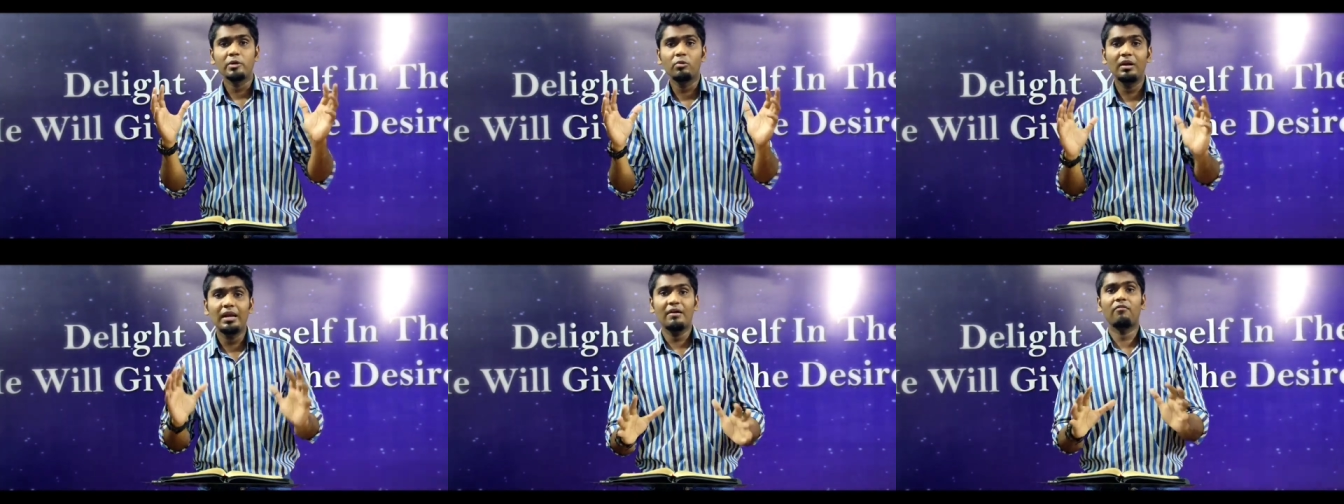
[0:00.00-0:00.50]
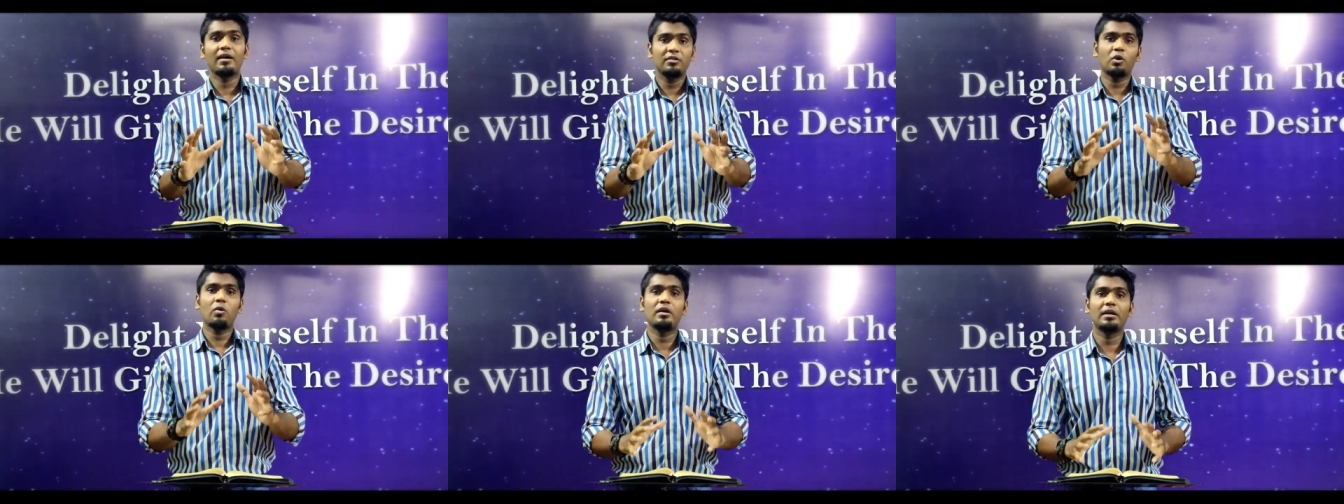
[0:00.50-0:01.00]
இருளிலே
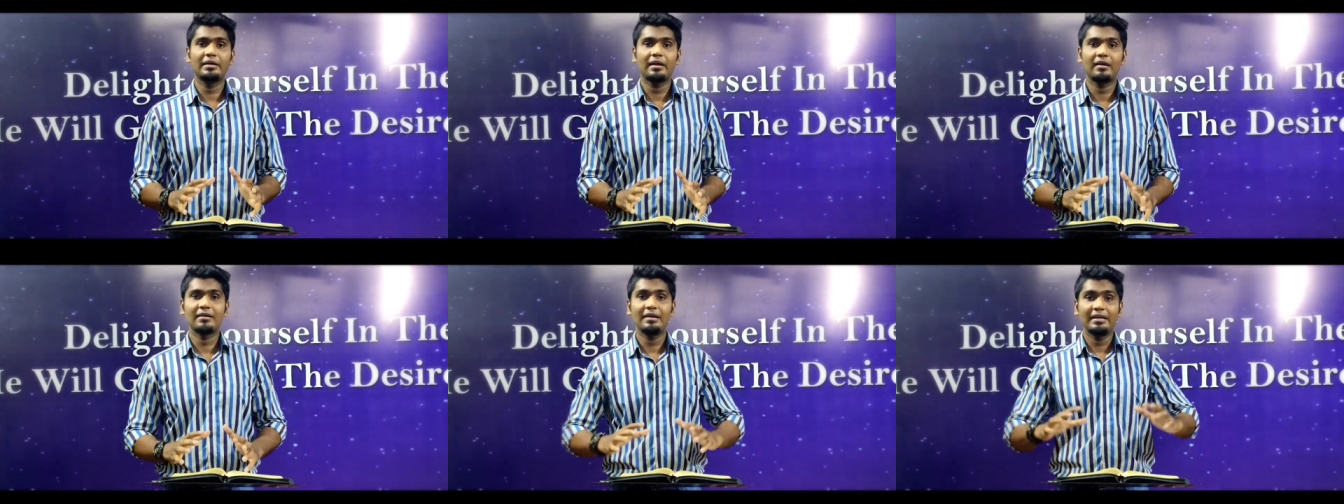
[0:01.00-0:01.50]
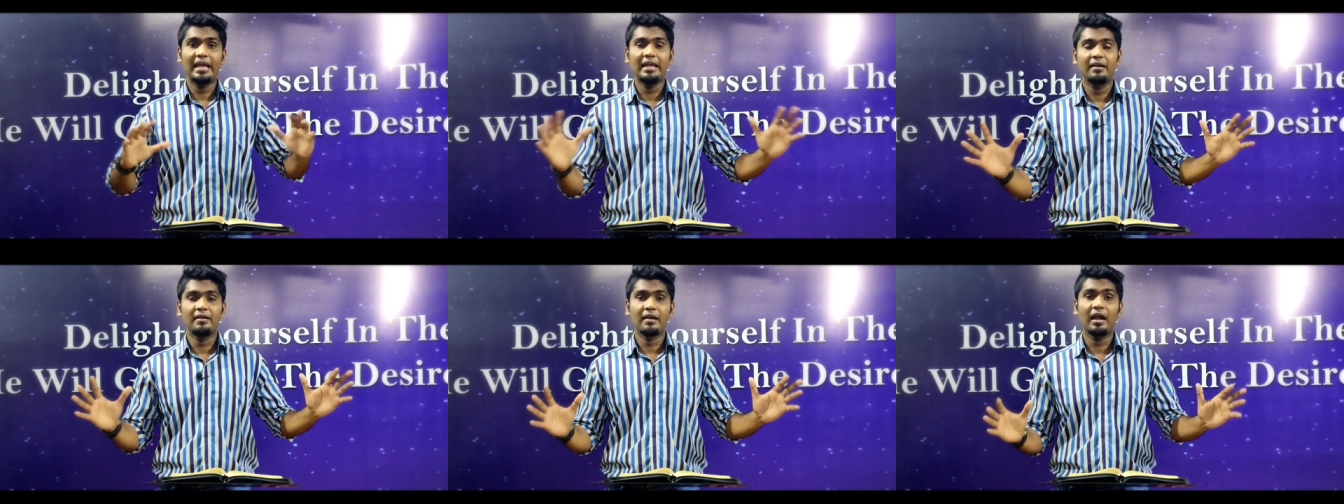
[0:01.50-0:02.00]
வாழ்ந்து கொண்டிருக்கிறார்கள்
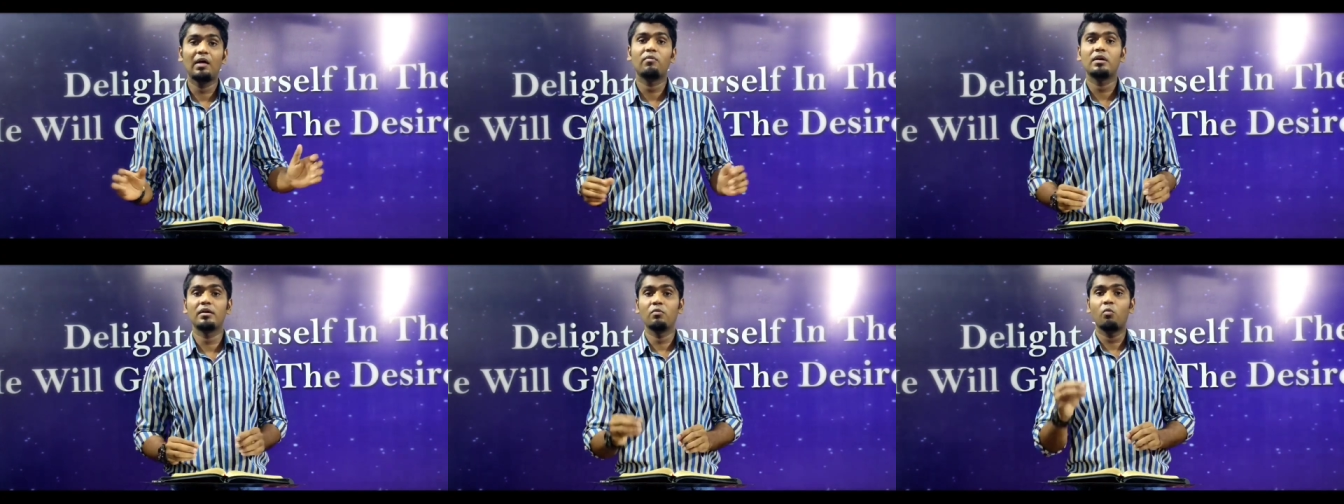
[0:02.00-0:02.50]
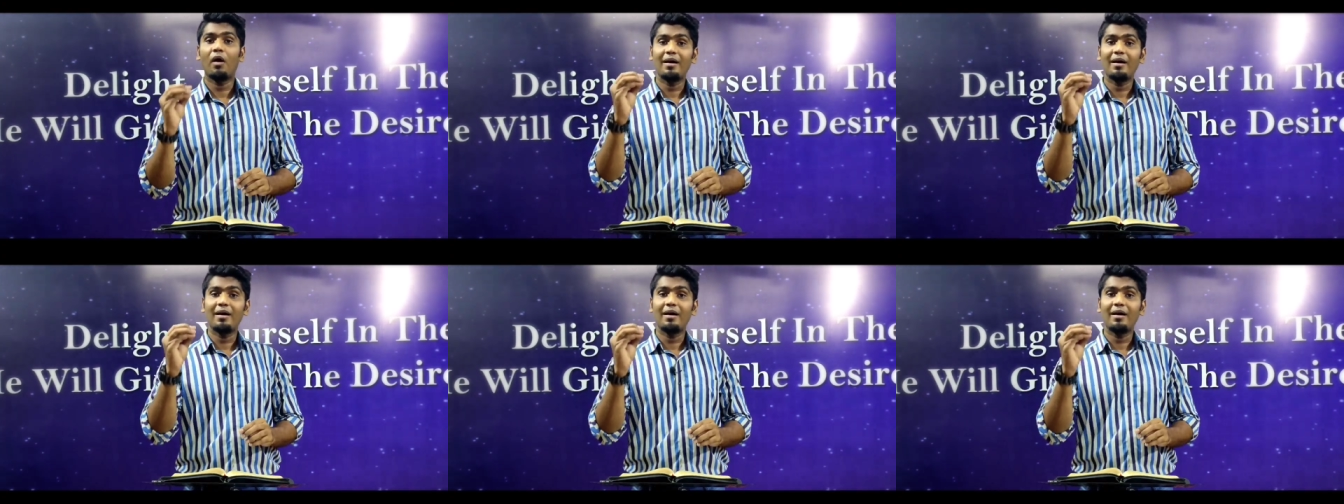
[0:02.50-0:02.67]
ஏனென்றால் அவர்களுக்கு